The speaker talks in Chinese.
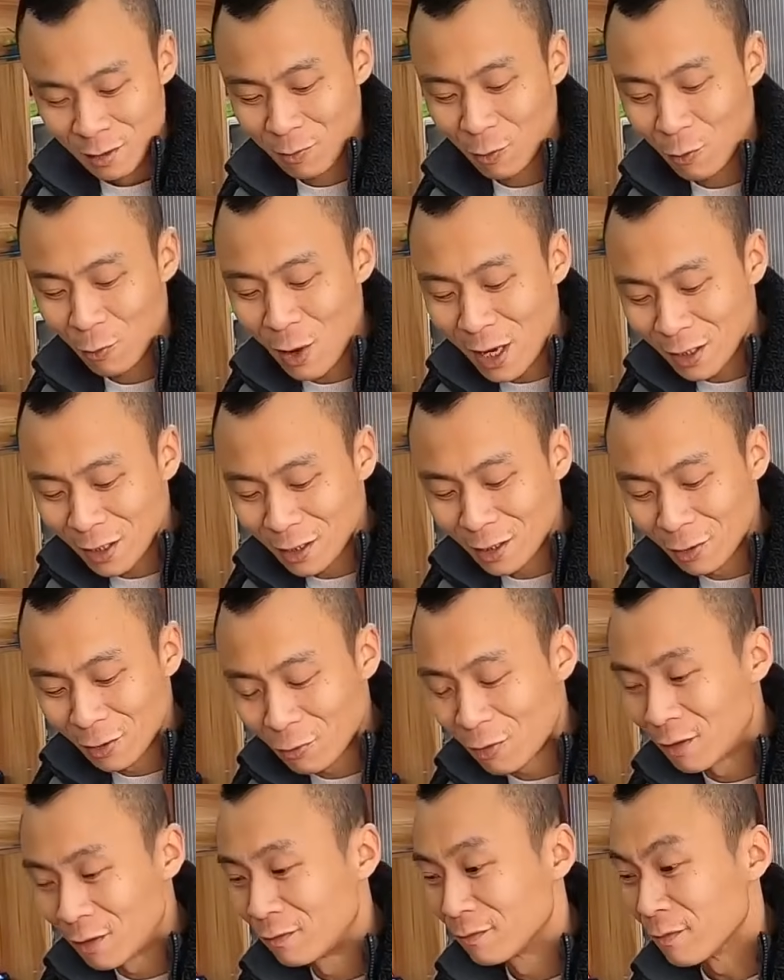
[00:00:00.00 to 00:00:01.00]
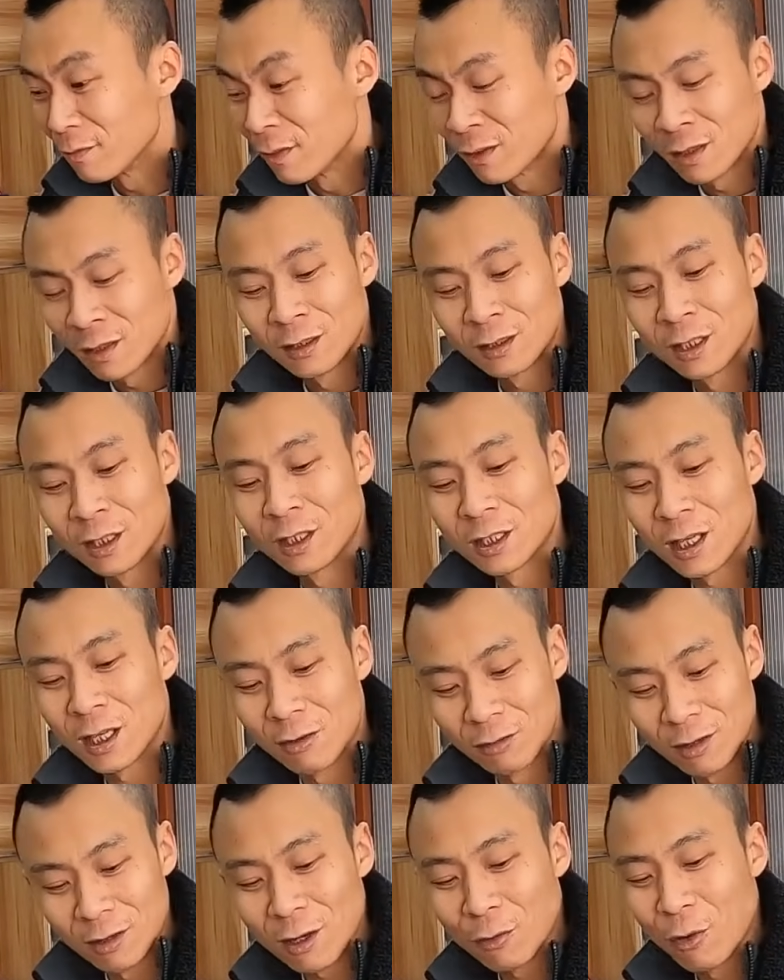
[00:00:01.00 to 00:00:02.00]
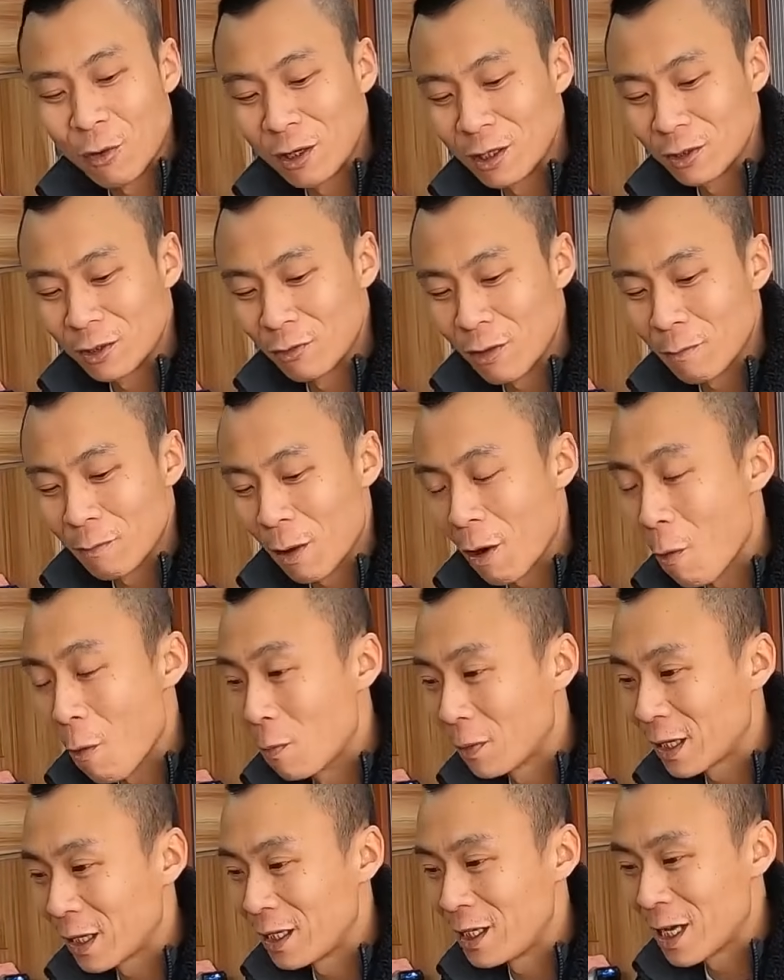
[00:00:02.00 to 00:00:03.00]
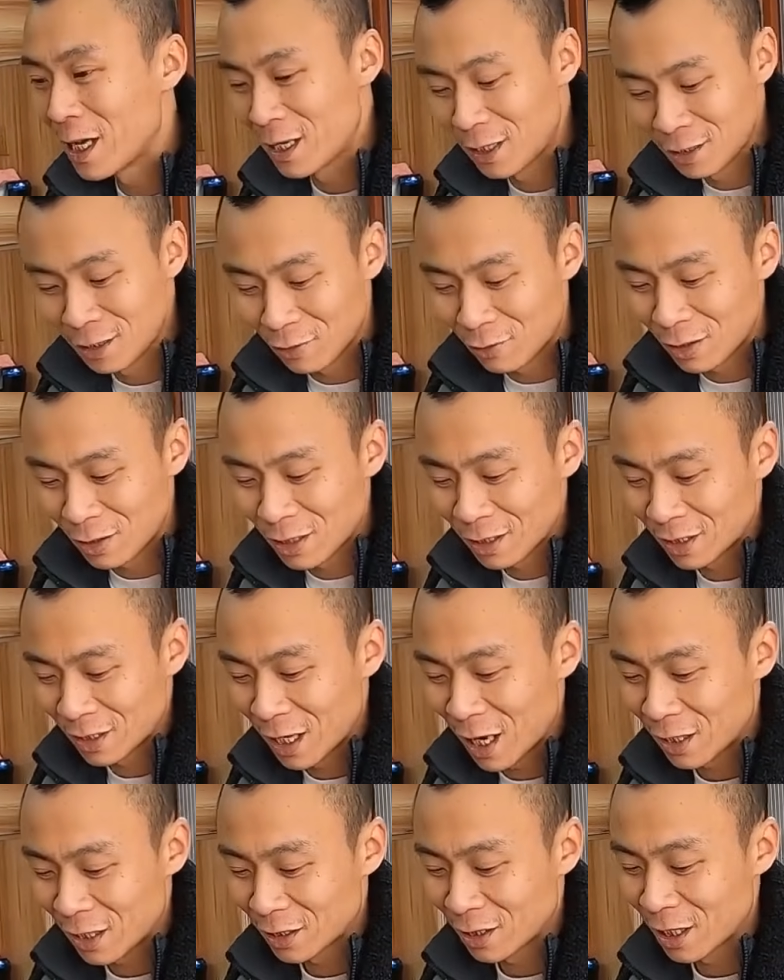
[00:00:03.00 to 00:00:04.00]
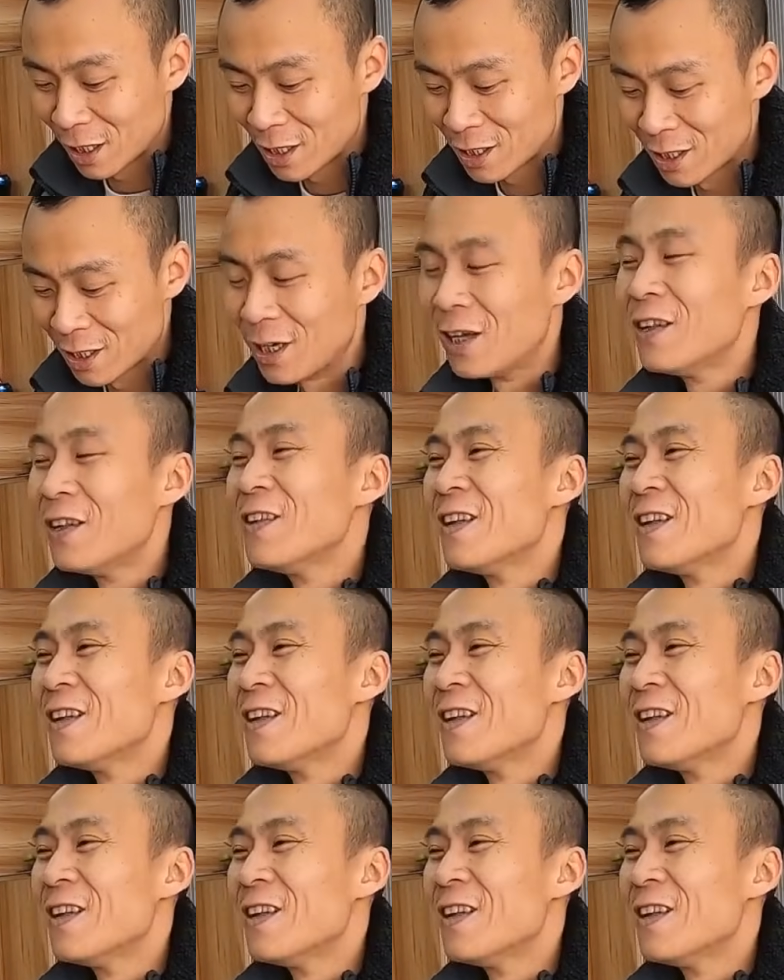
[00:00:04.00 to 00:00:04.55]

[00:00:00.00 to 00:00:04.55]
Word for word: 你们万一等会儿车少了，那管理人员把我们给撵了的话，那谁谁开车？